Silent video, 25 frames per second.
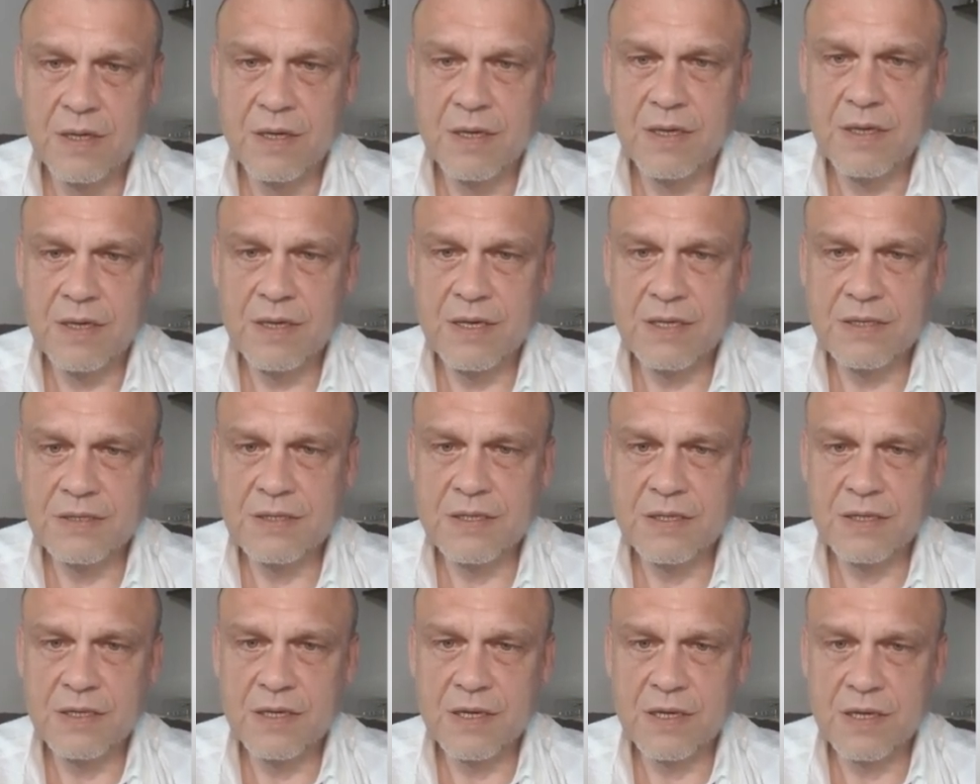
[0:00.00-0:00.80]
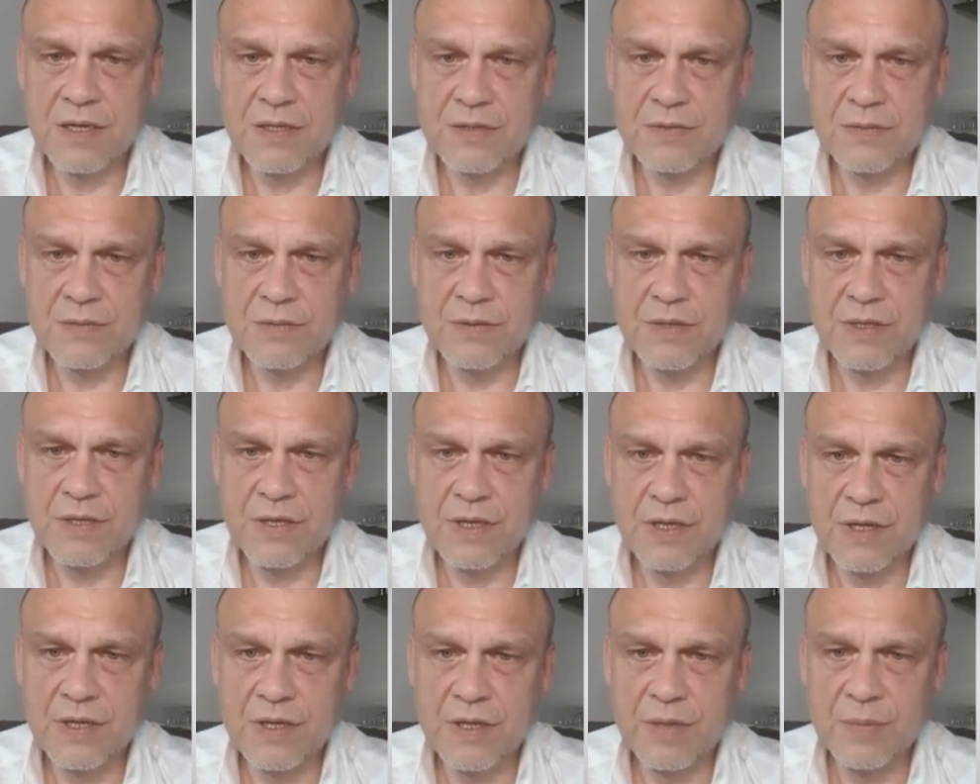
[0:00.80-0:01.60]
если ни разу не
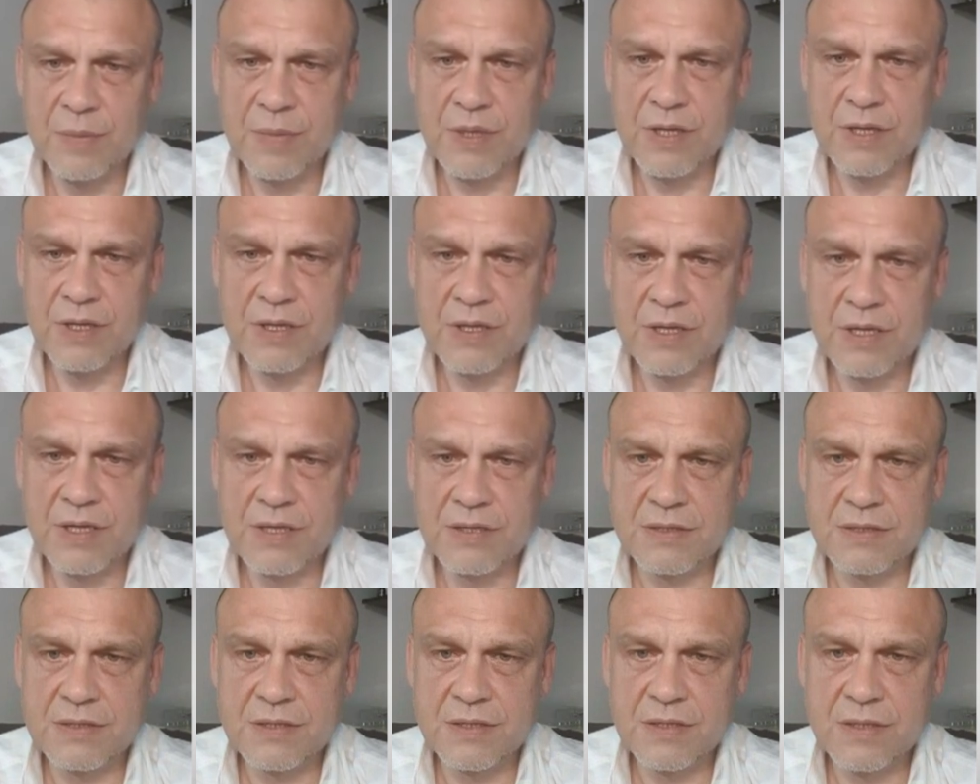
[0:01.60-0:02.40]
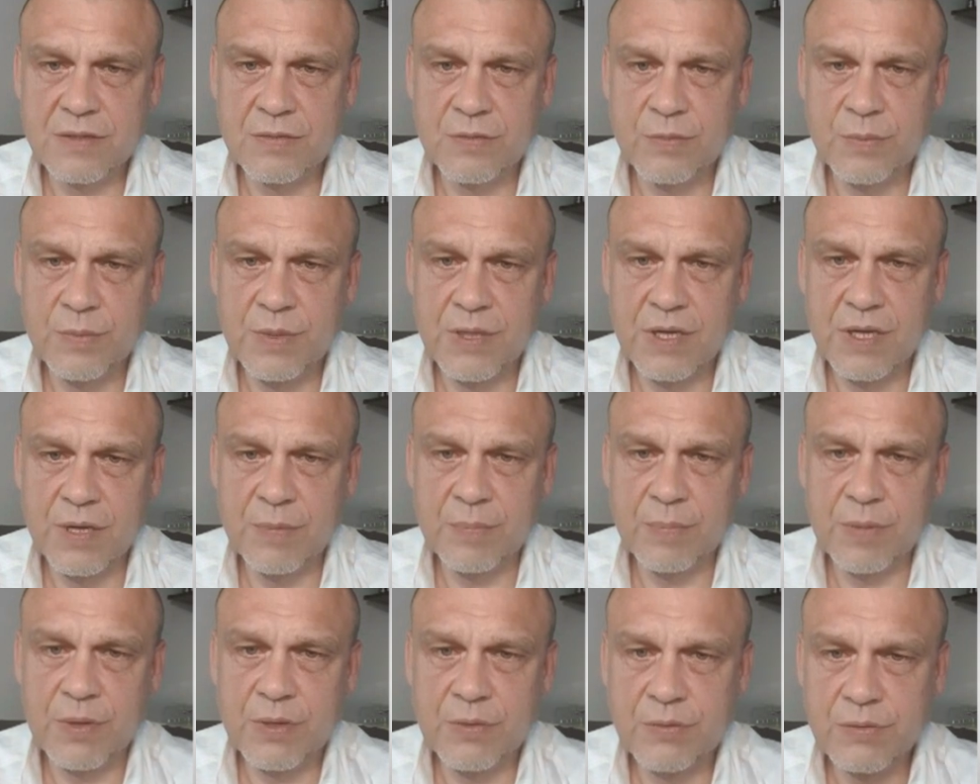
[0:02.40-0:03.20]
делала медитации, у меня
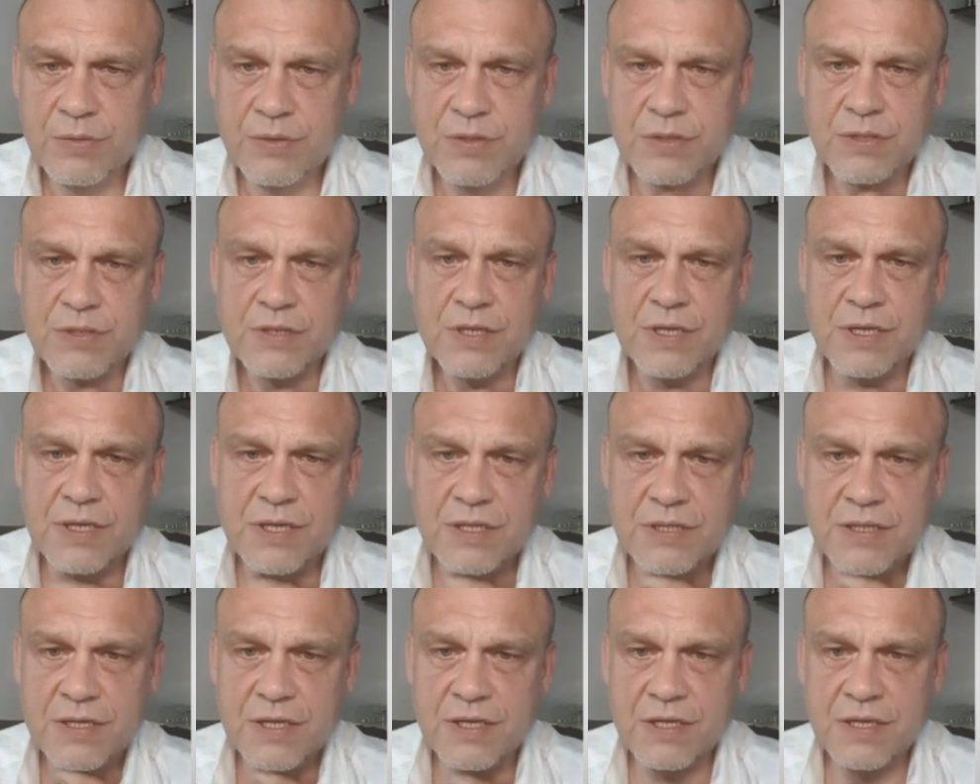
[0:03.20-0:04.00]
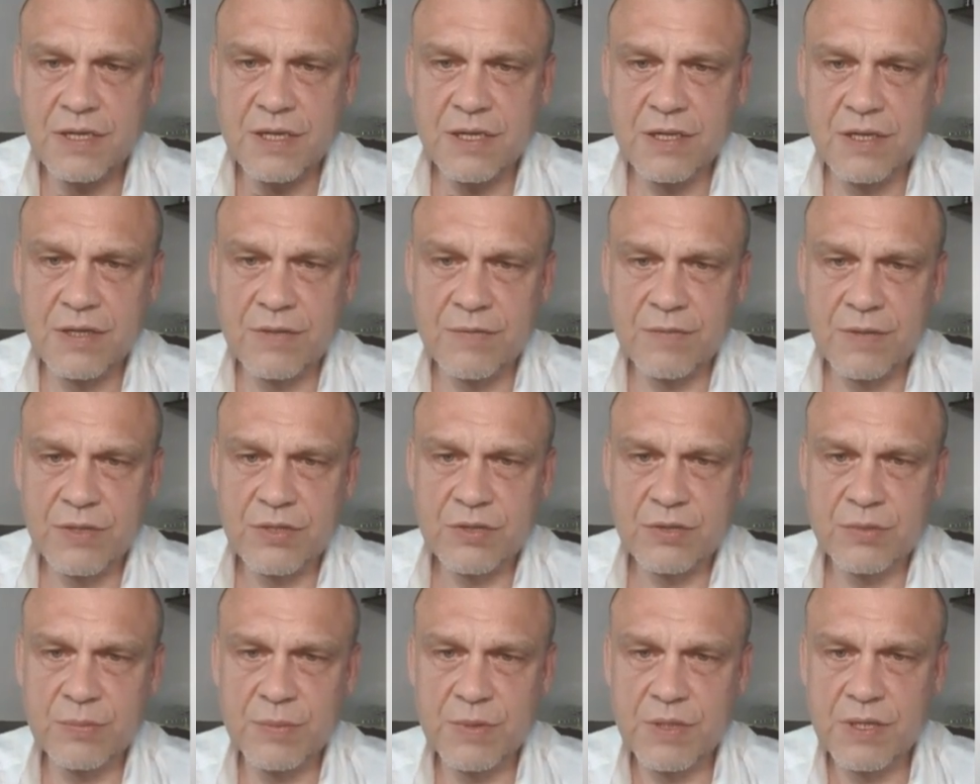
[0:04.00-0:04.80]
получится, если делать
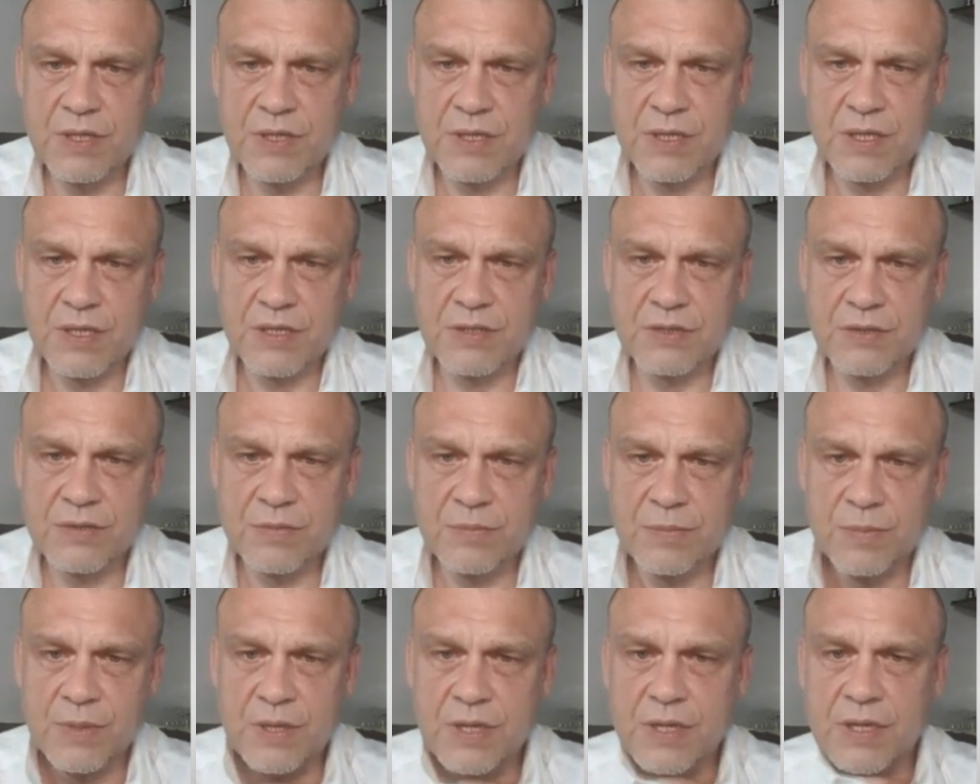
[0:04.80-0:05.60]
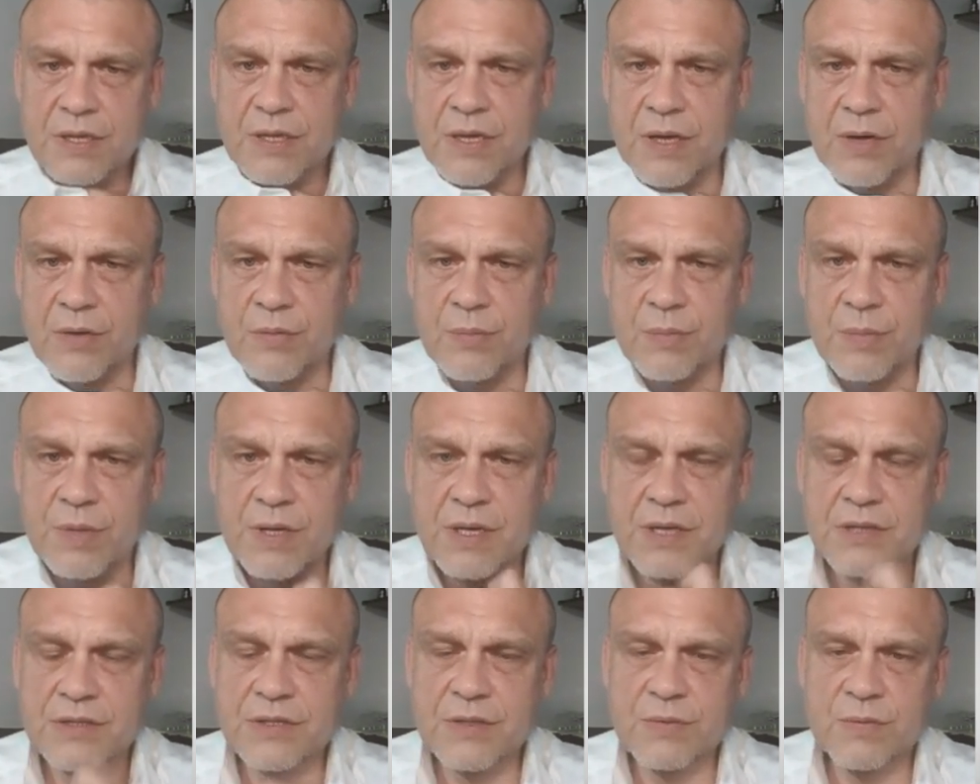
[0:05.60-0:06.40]
вашу медитацию. Благодарю.
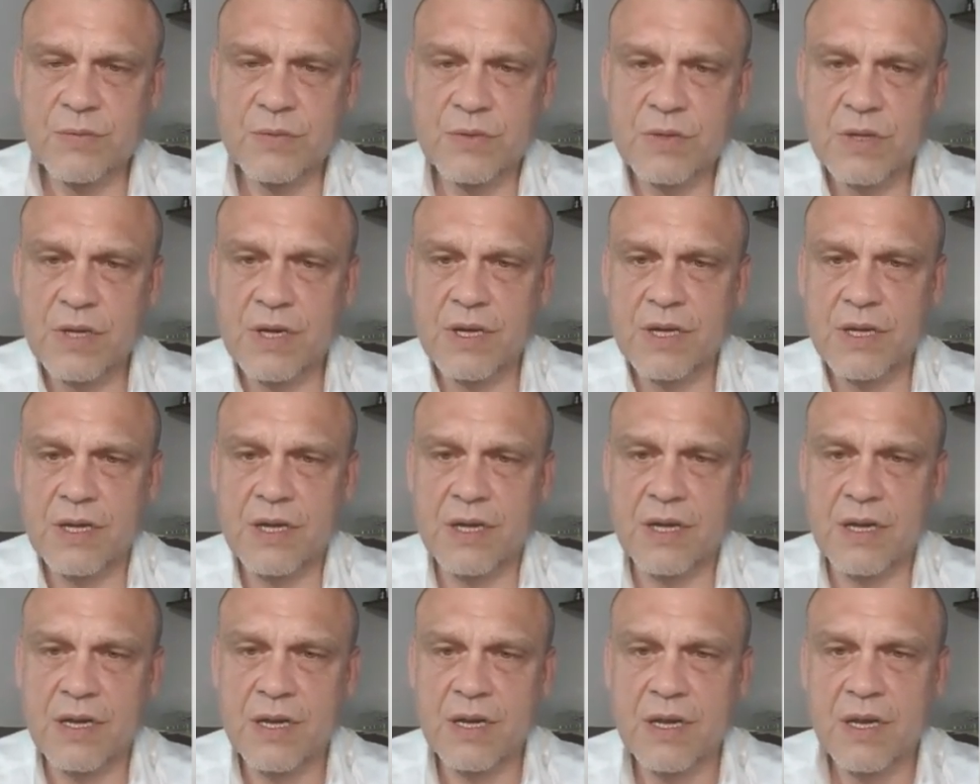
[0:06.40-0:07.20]
Меня зовут Аня.